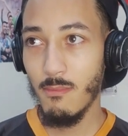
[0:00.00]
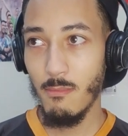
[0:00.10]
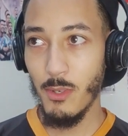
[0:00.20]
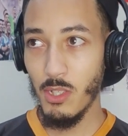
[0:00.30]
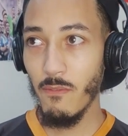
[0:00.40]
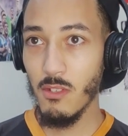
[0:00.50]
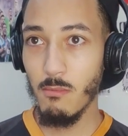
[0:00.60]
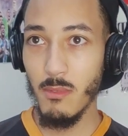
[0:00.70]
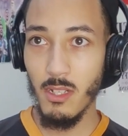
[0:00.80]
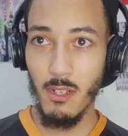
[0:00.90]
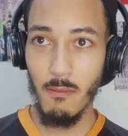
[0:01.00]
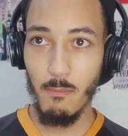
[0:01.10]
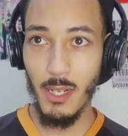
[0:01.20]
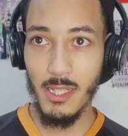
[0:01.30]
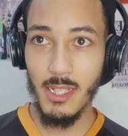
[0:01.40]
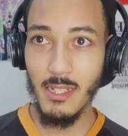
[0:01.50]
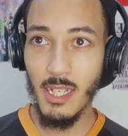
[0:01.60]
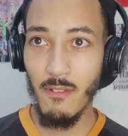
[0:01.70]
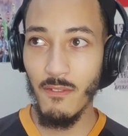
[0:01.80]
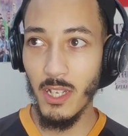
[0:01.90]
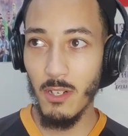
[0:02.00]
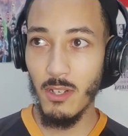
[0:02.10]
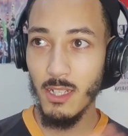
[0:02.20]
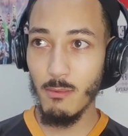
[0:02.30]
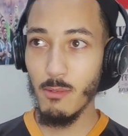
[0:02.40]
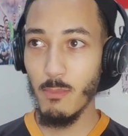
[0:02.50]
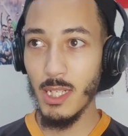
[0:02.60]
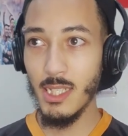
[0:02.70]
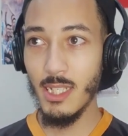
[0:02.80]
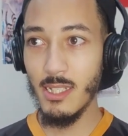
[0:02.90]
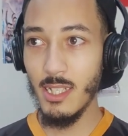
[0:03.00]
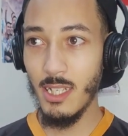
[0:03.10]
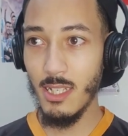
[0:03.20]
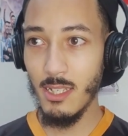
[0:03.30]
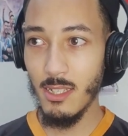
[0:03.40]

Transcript: ما شفت من بارتيه تاع فيرا وعاد باش بارتيه تاع